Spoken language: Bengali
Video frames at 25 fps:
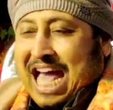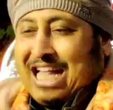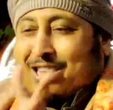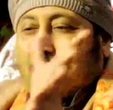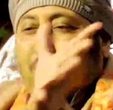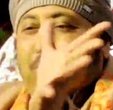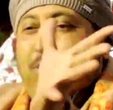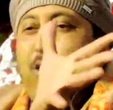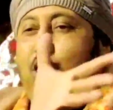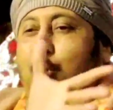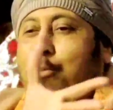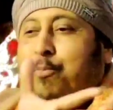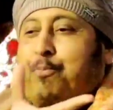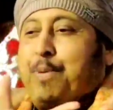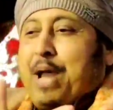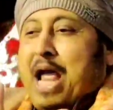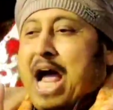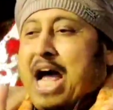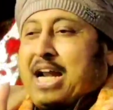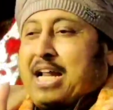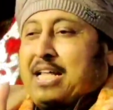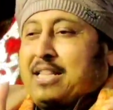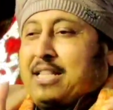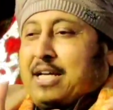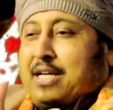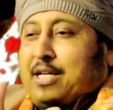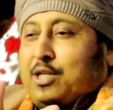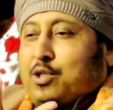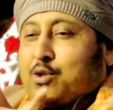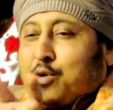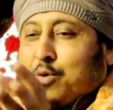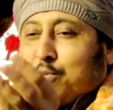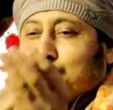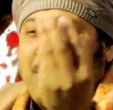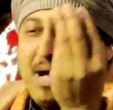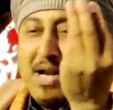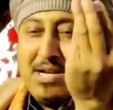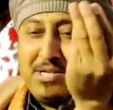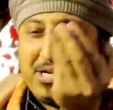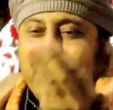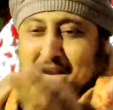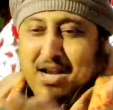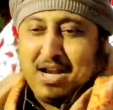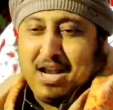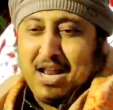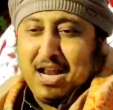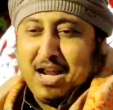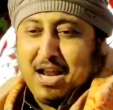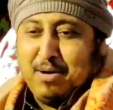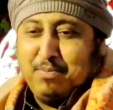এত বড় পেয়ারা দেখেছো
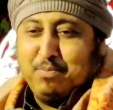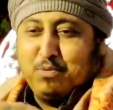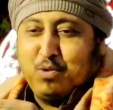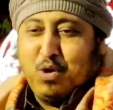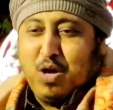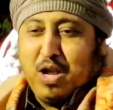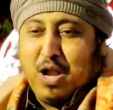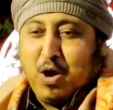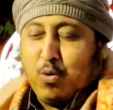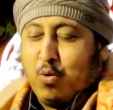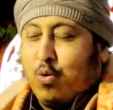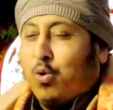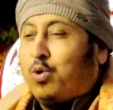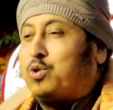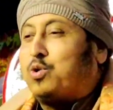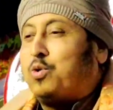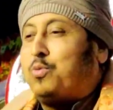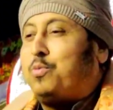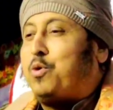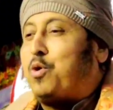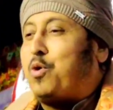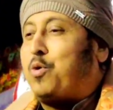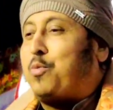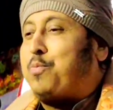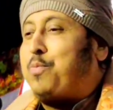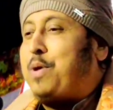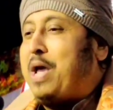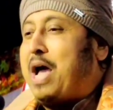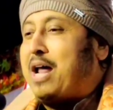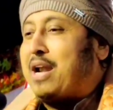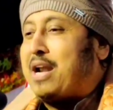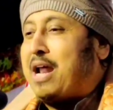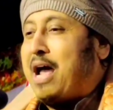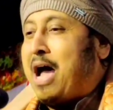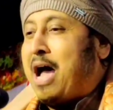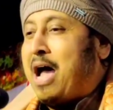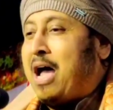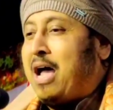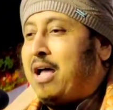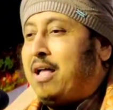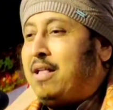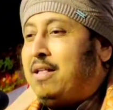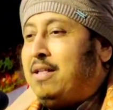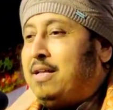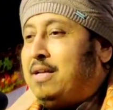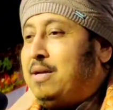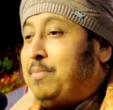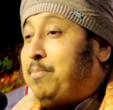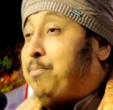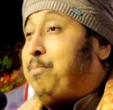মাশাল্লাহ আলহামদুলিল্লাহ কত বড় পেয়ারা
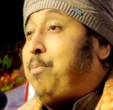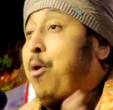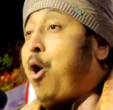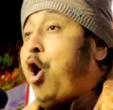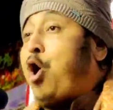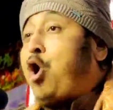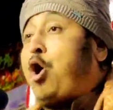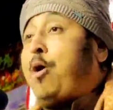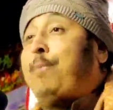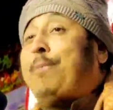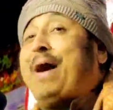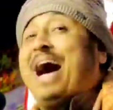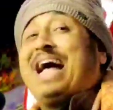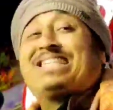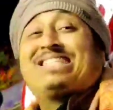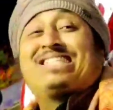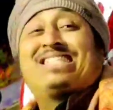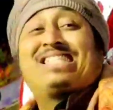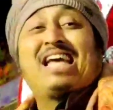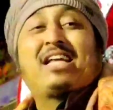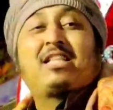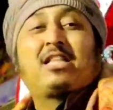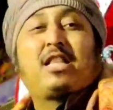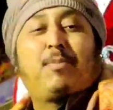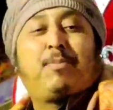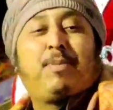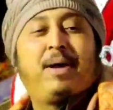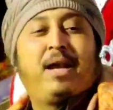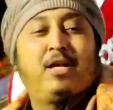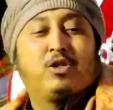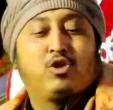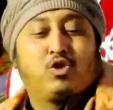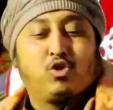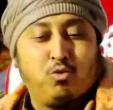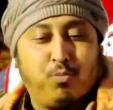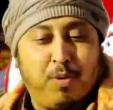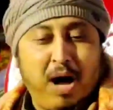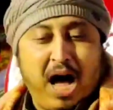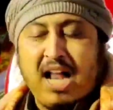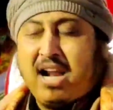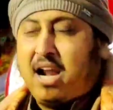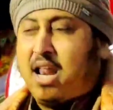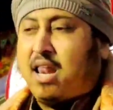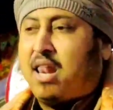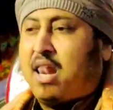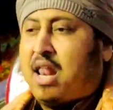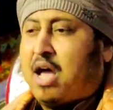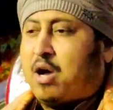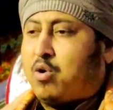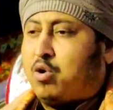বড় মাছ দেখতে পেলে সুহান
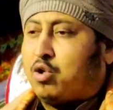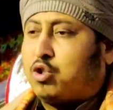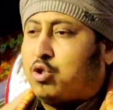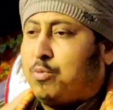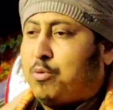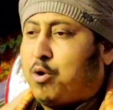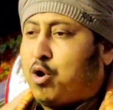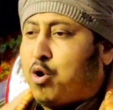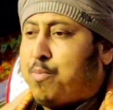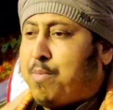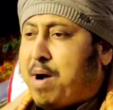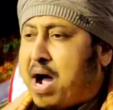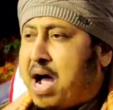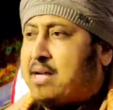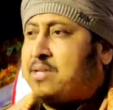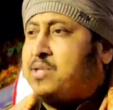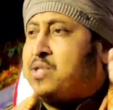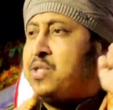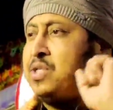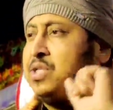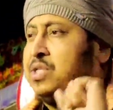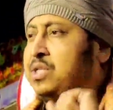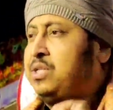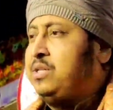আল্লাহ কত বড় মাছ